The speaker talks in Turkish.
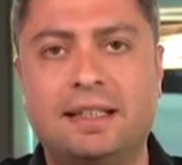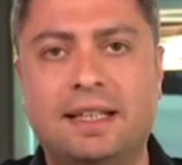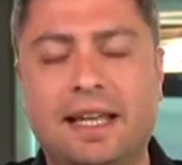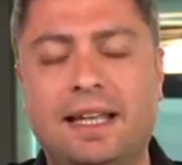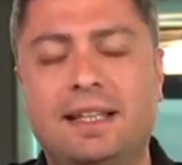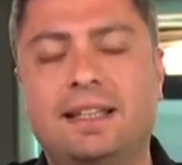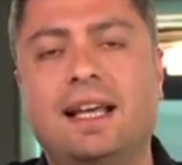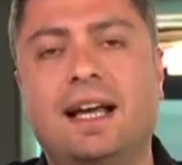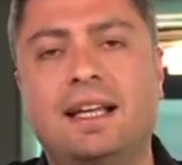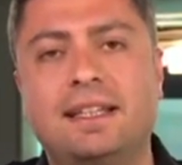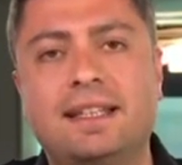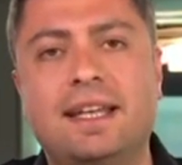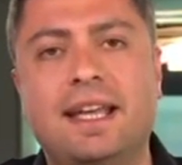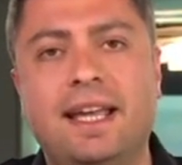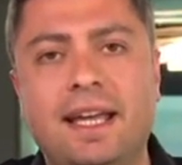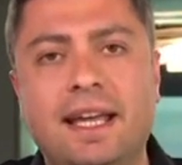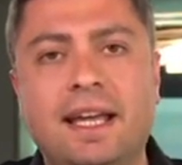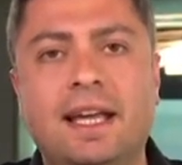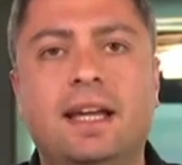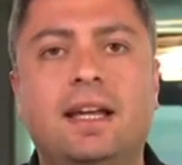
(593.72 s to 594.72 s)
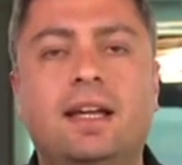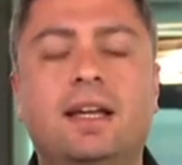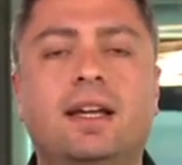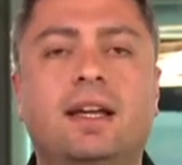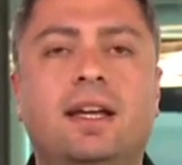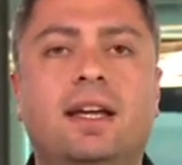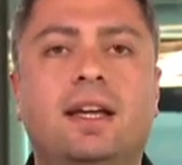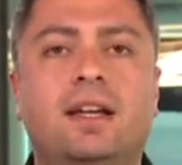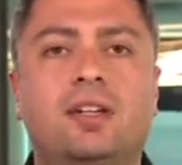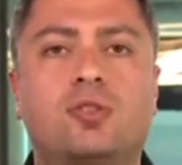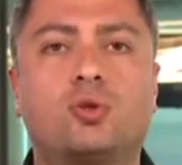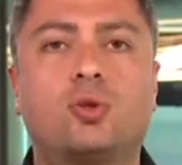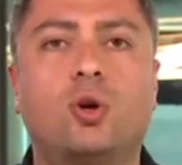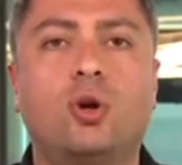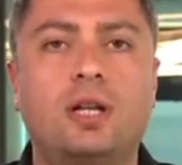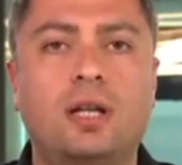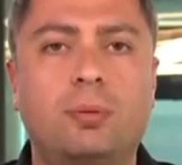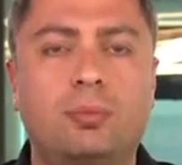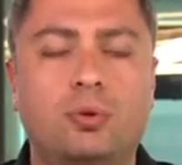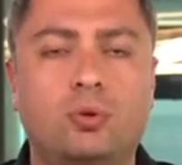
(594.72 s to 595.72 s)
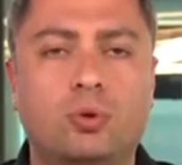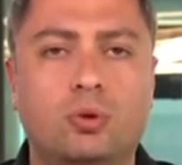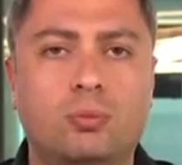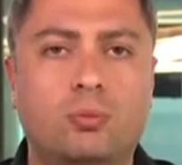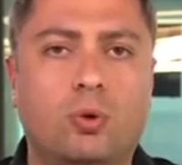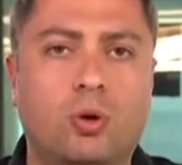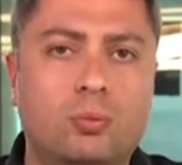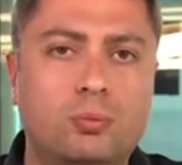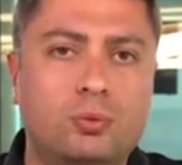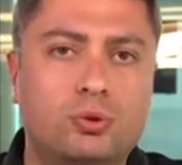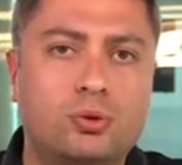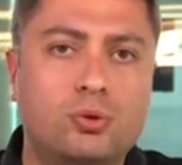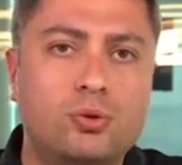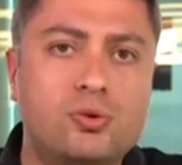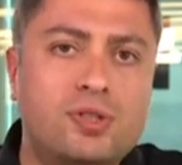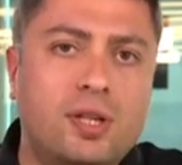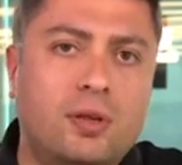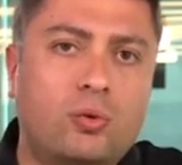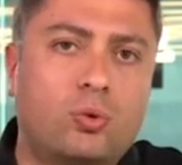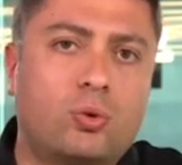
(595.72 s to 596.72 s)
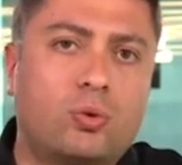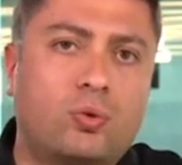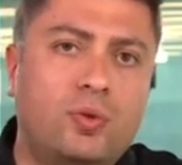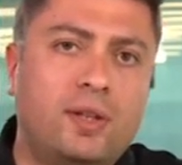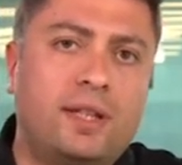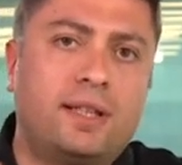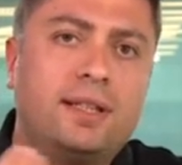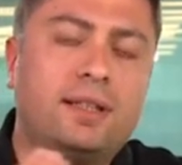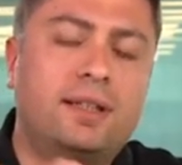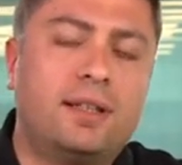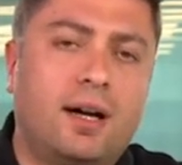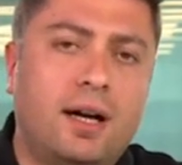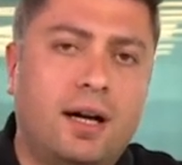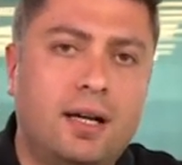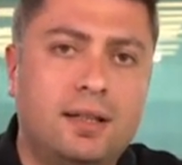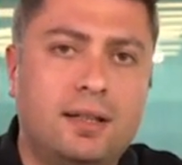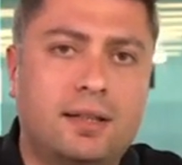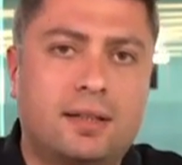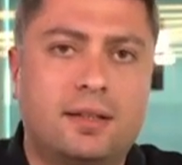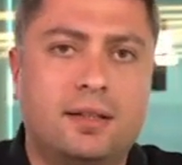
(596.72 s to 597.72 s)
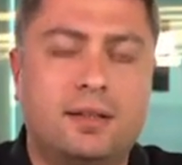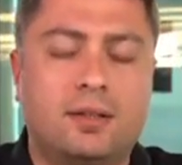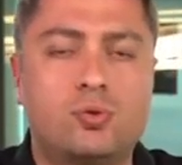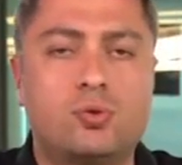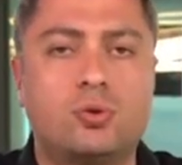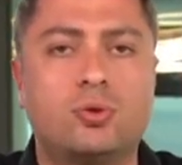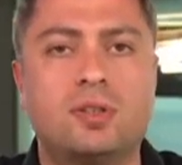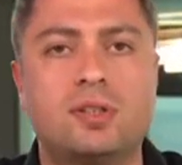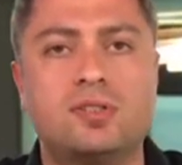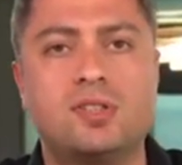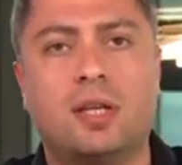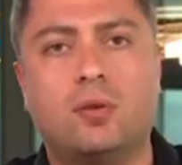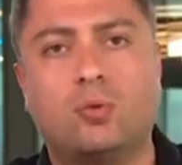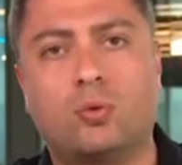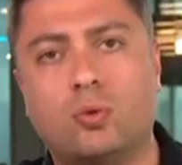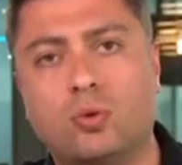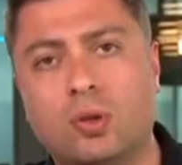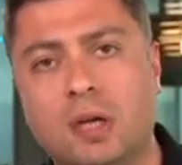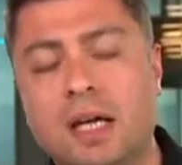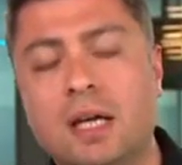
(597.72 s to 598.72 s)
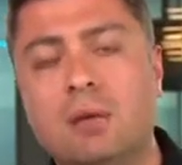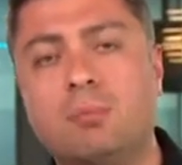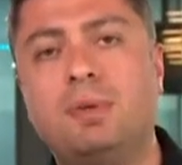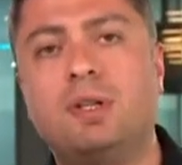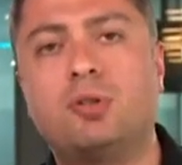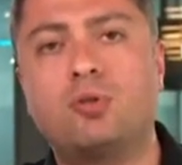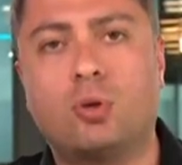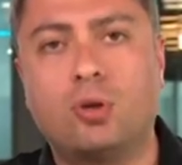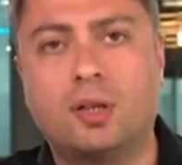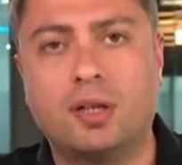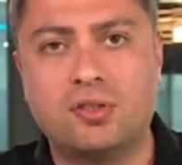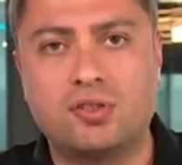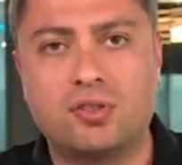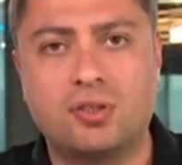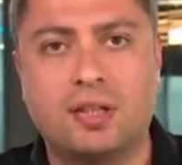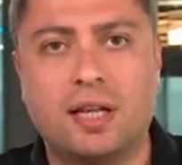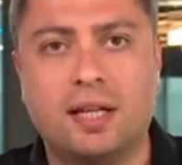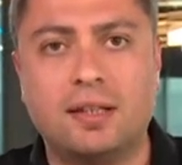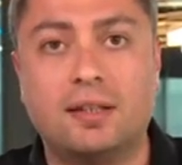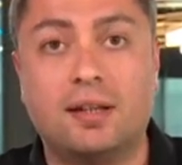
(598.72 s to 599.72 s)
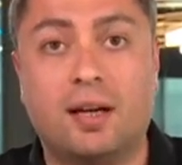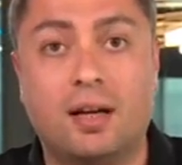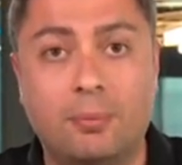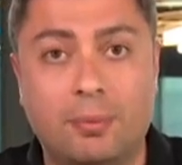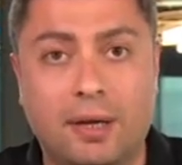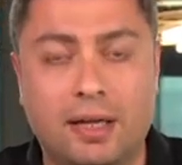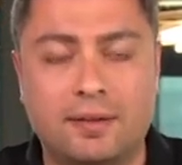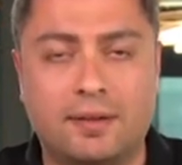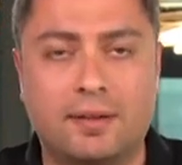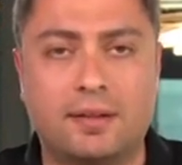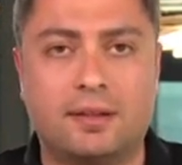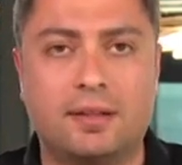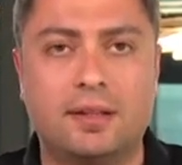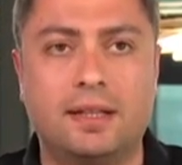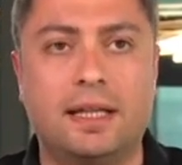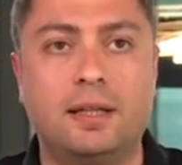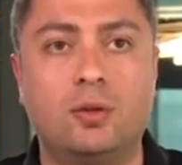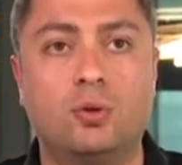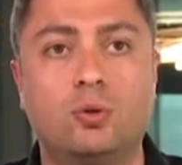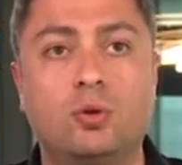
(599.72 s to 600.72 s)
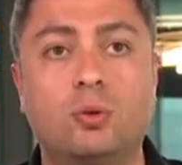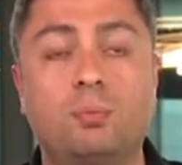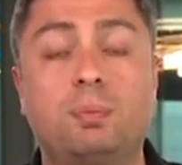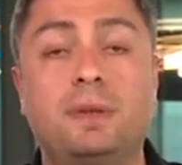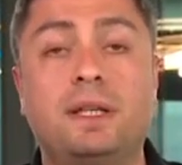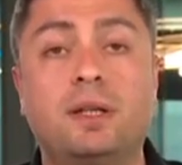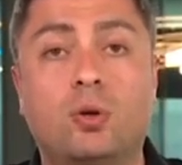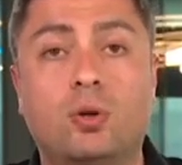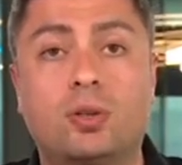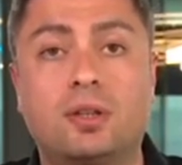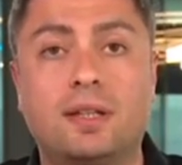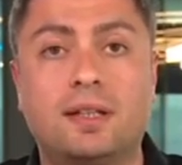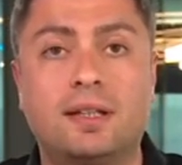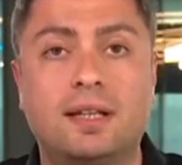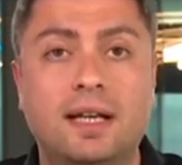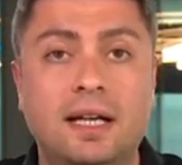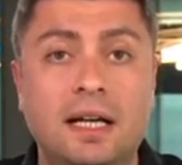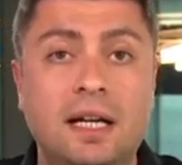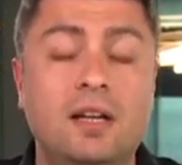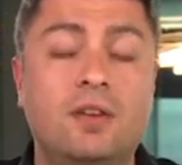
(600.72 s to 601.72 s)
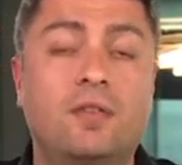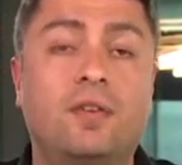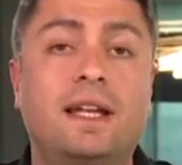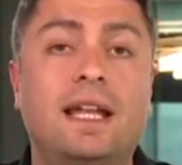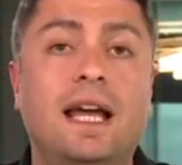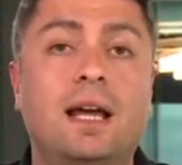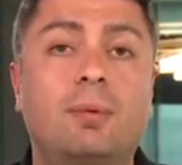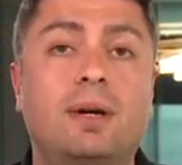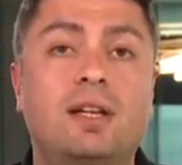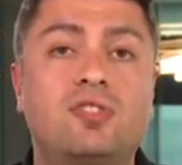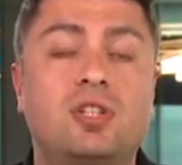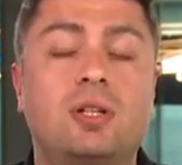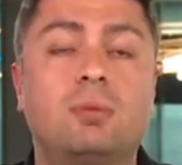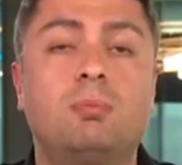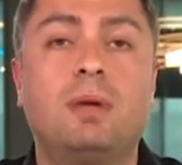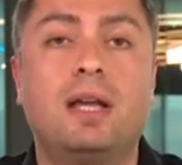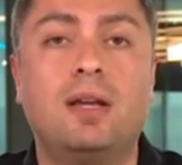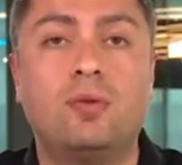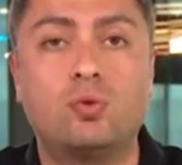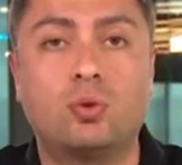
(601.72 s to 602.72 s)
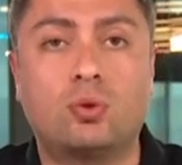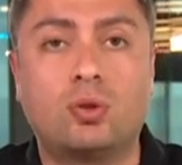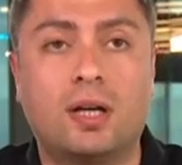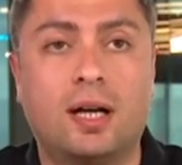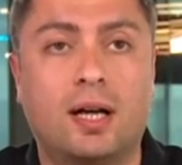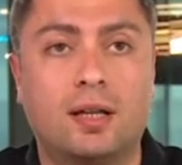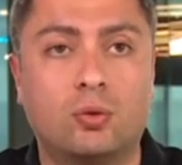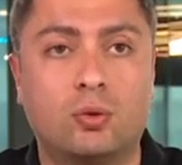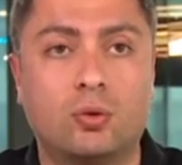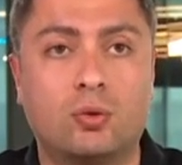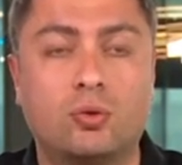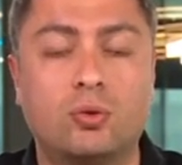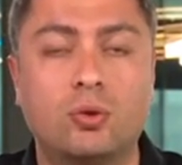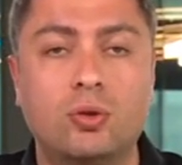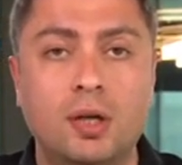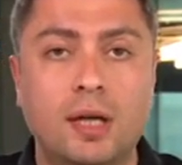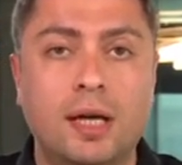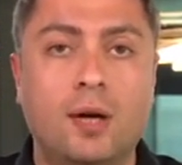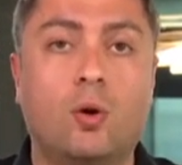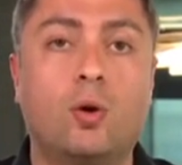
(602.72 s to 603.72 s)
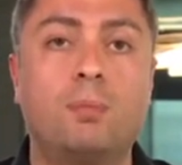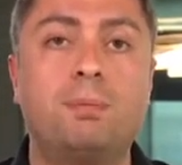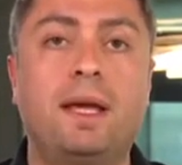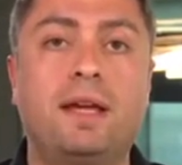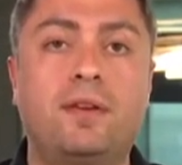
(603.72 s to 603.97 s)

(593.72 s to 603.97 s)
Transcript: deyken de e, şöyle bir durum olmuştu. Cesus fikri daha ağırlıklıydı. Çünkü Cesus birçok açıdan daha mantıklı geliyordu. Bir noktada Fenerbahçe'nin mevcut kadrosu o